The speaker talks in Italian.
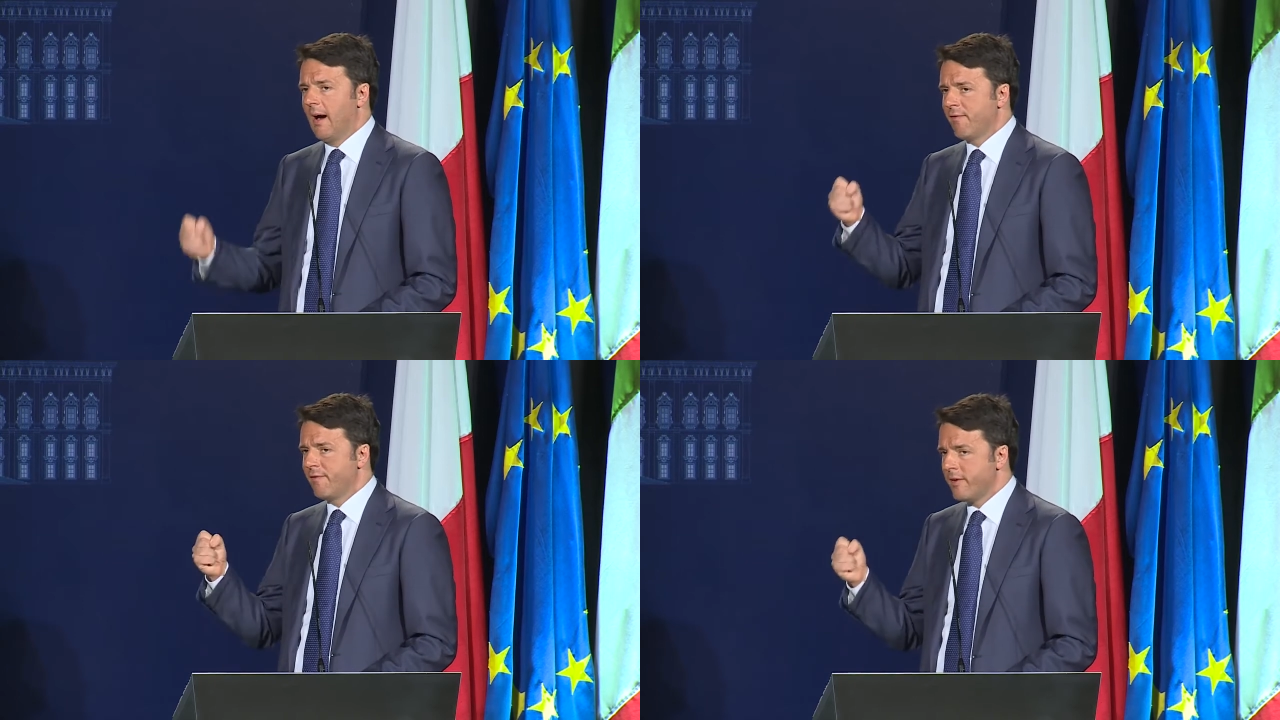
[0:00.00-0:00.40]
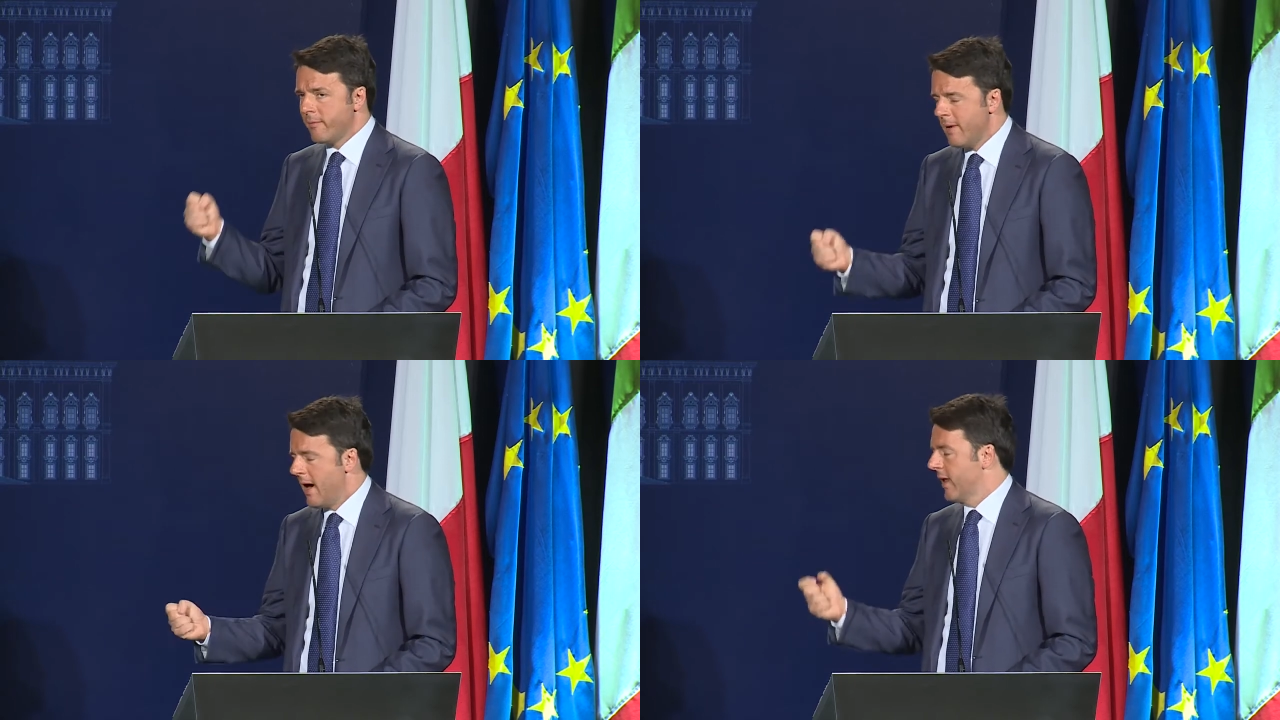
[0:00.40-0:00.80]

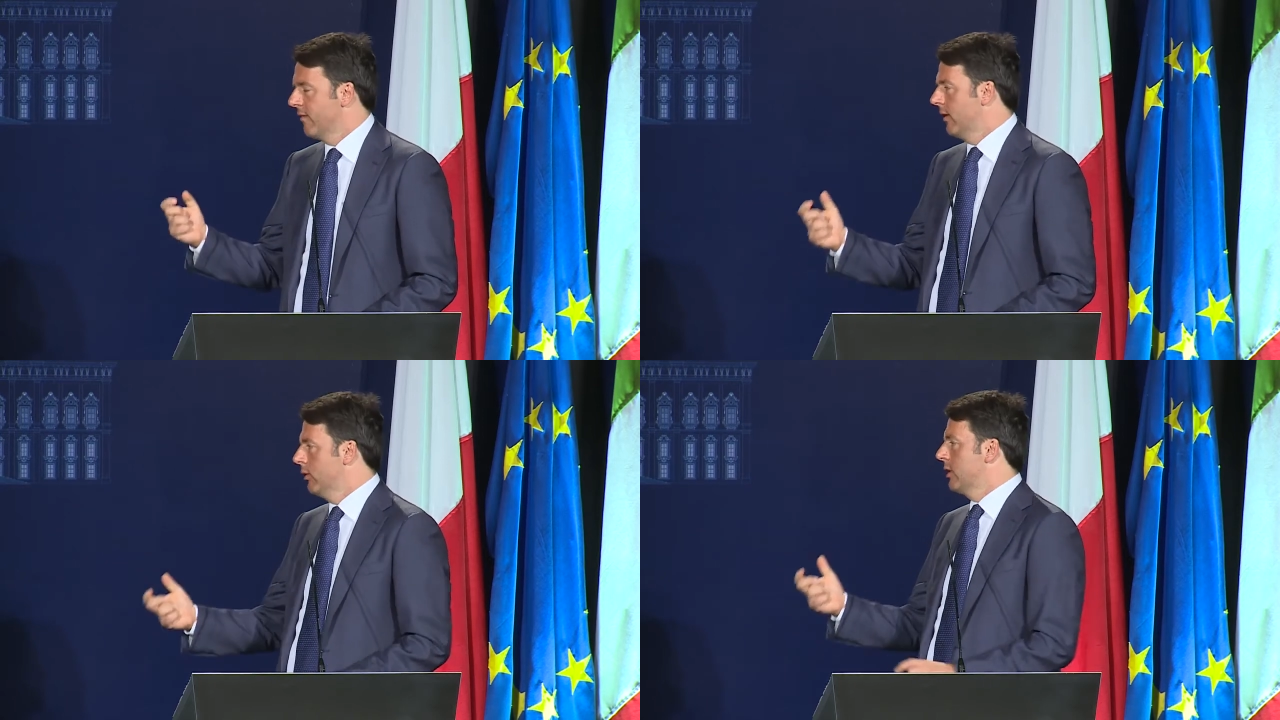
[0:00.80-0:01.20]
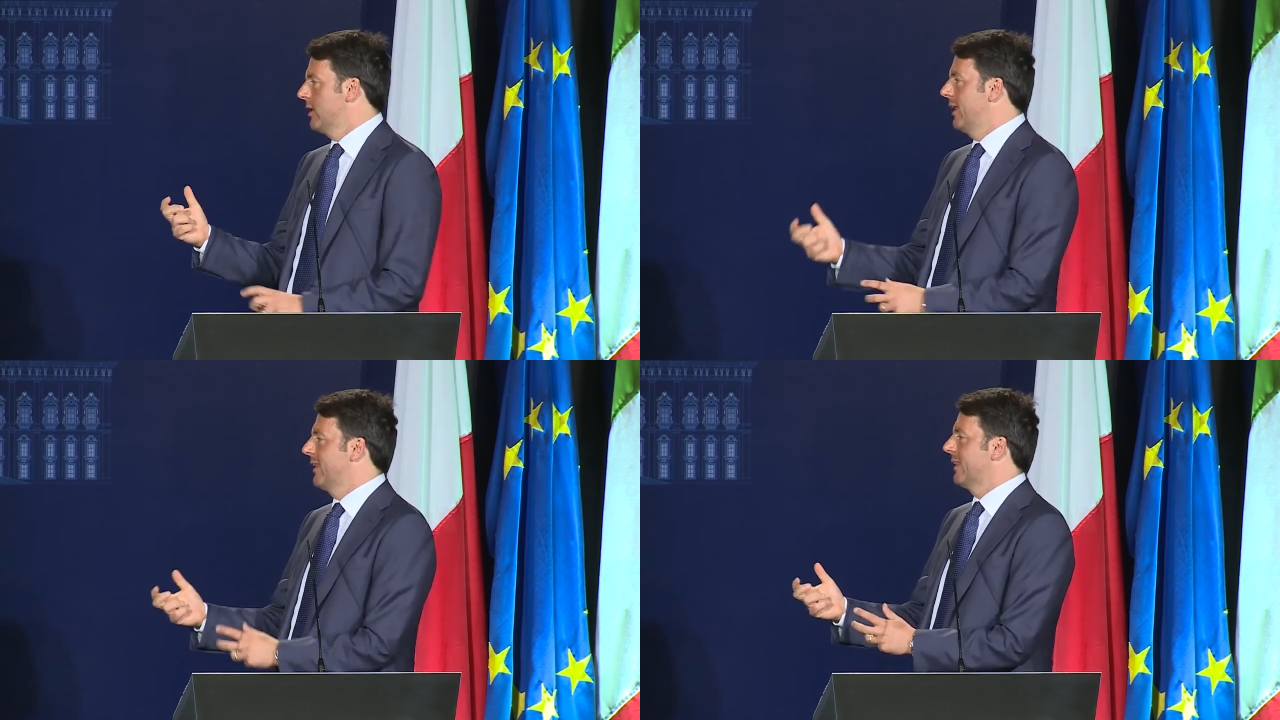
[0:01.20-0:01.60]
affermare i valori
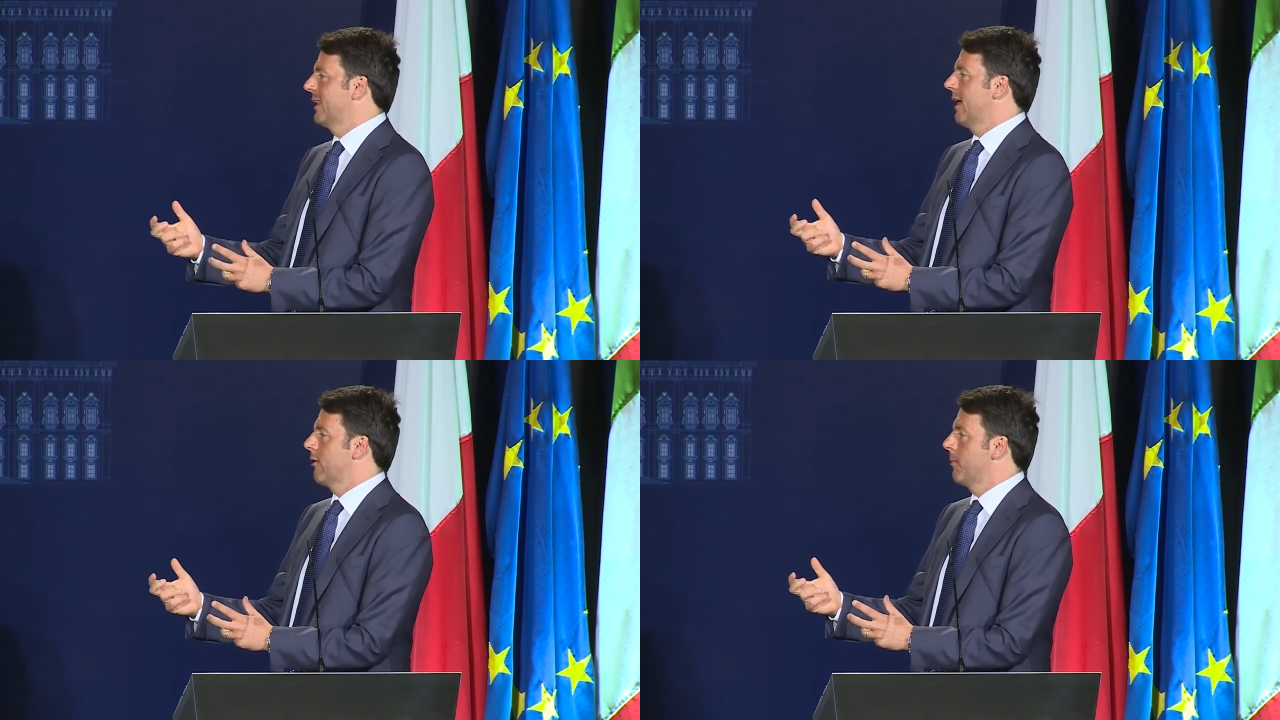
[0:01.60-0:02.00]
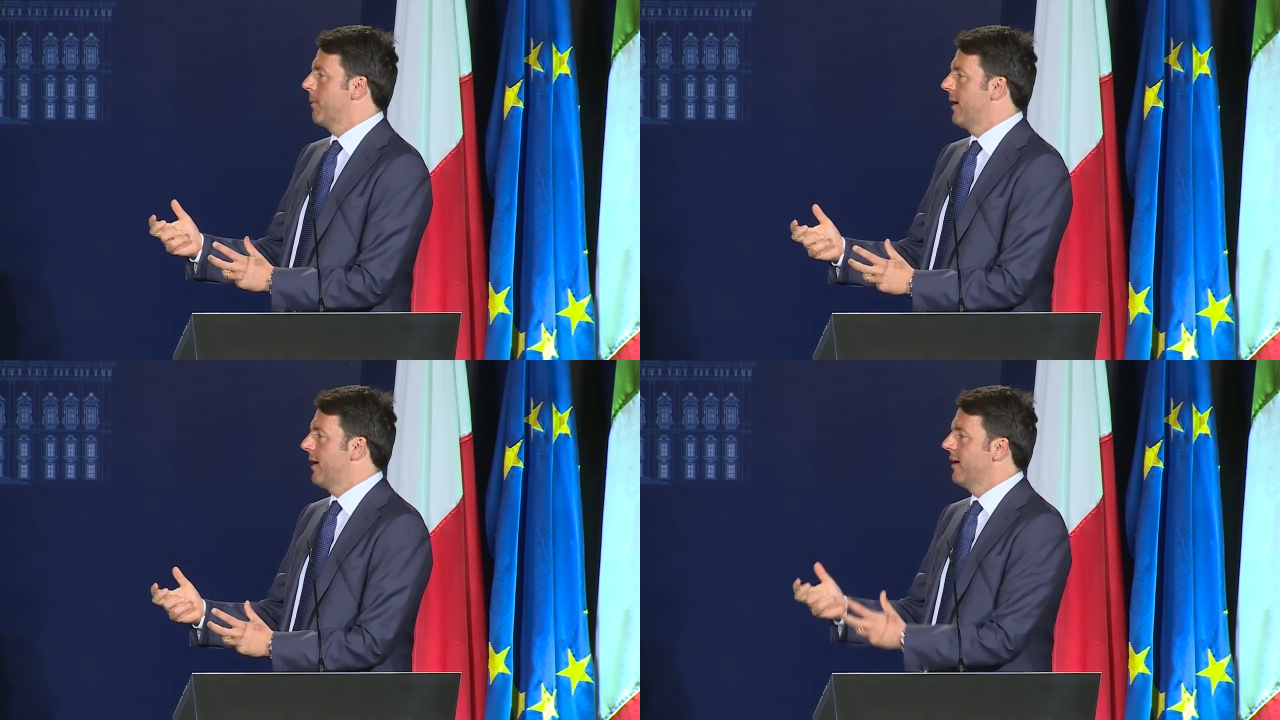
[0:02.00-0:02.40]
dell'identità
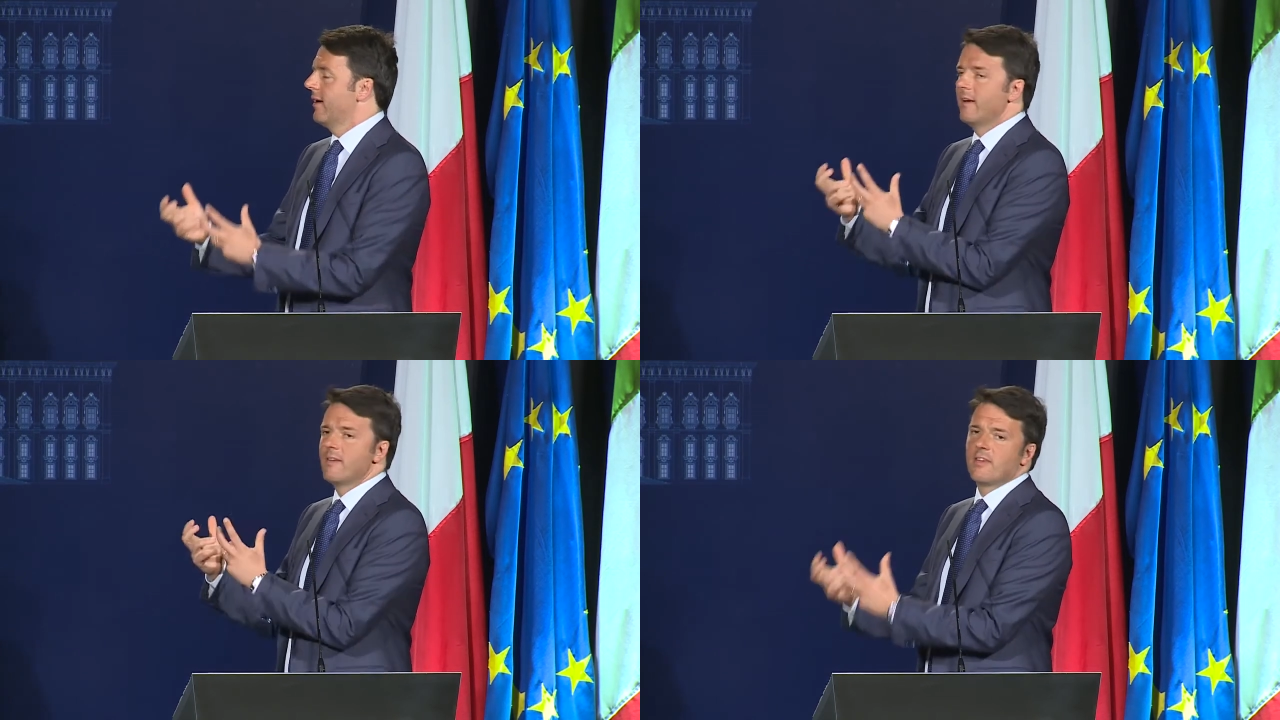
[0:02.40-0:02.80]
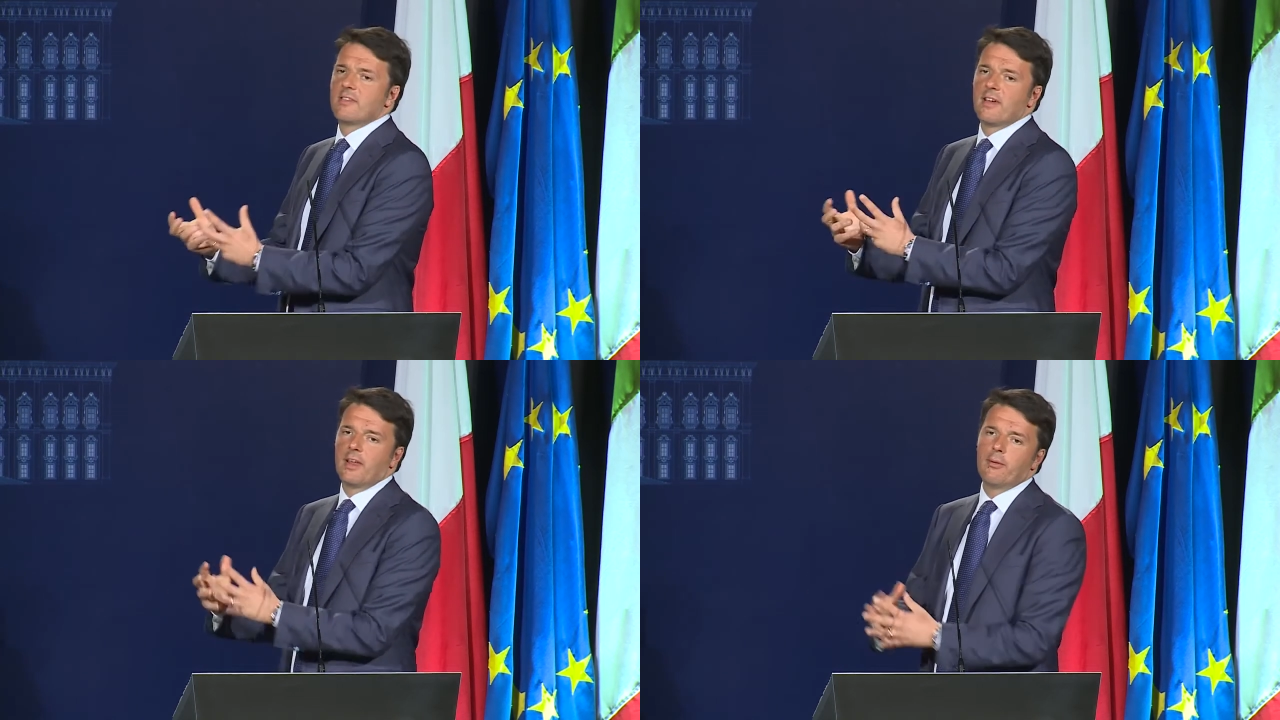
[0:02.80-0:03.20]
europea se
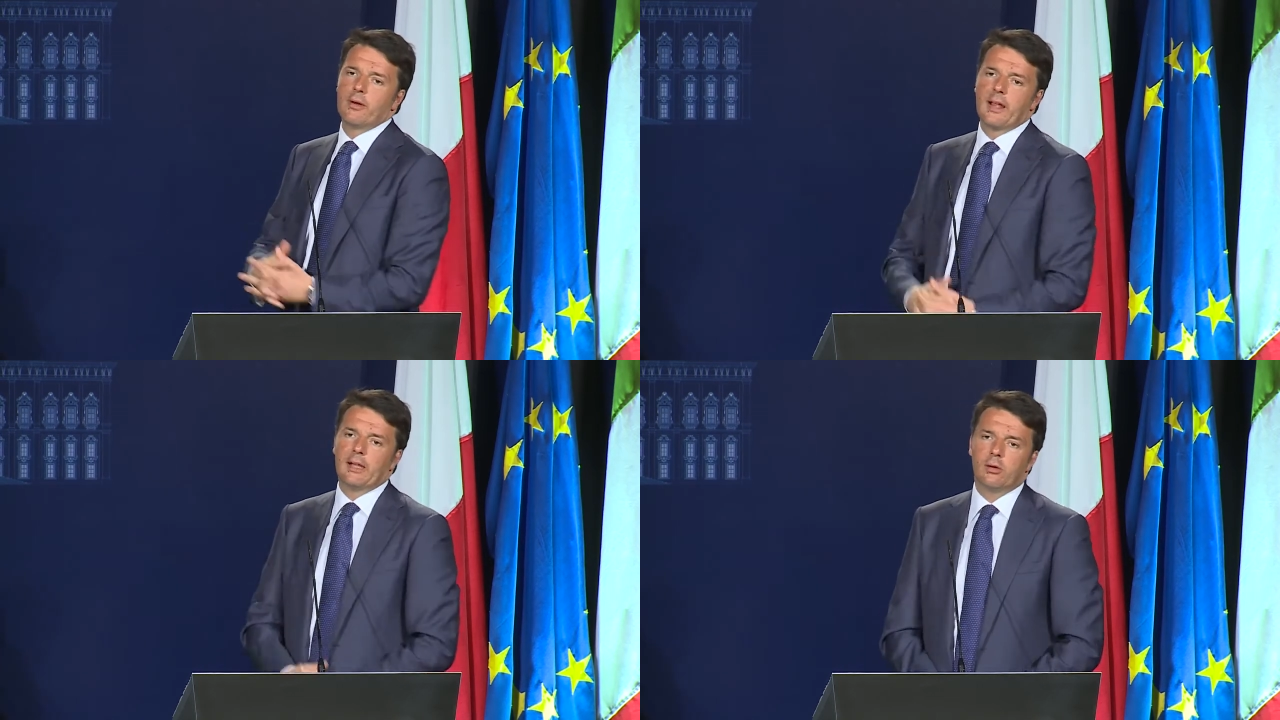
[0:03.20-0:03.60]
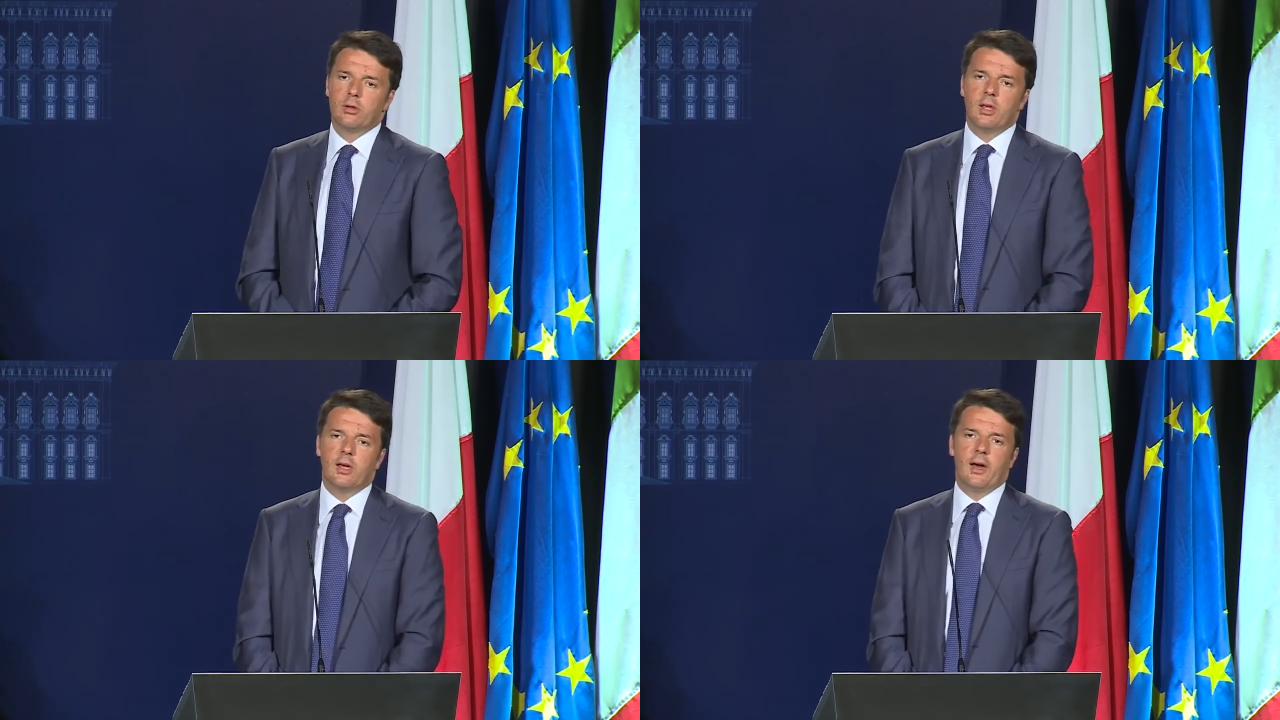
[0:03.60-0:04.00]
saremo in grado
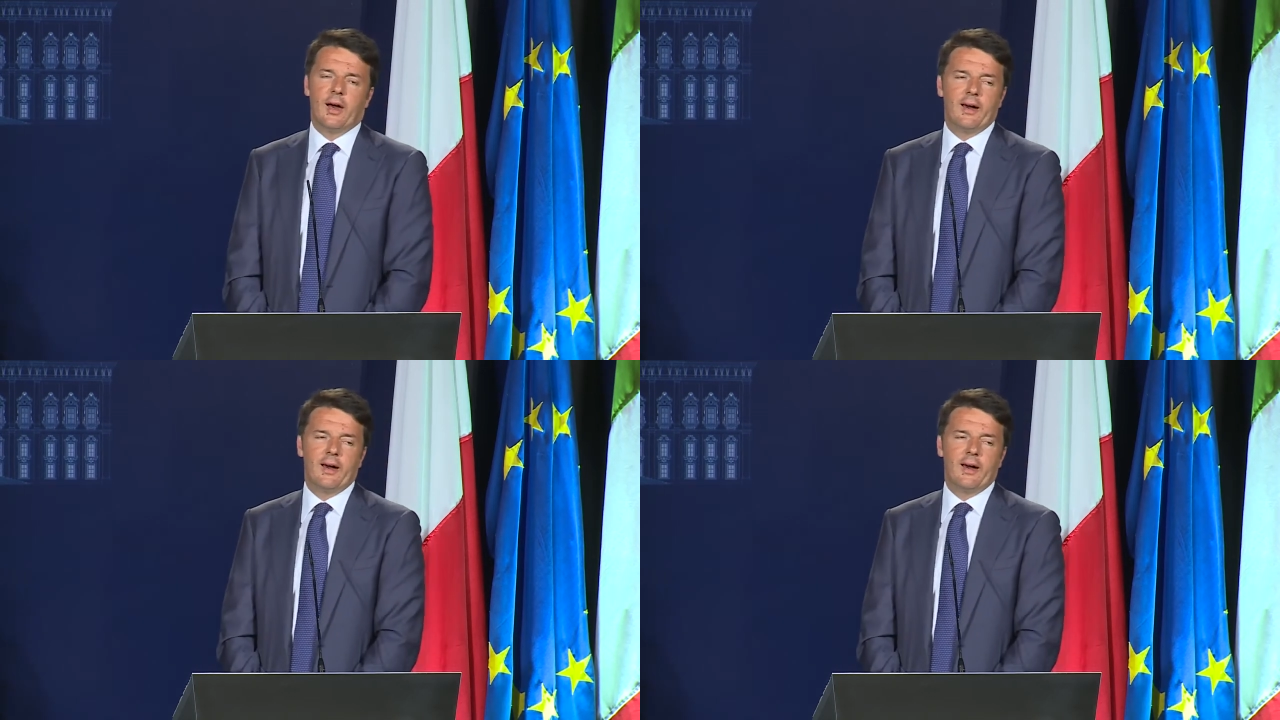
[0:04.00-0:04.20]
di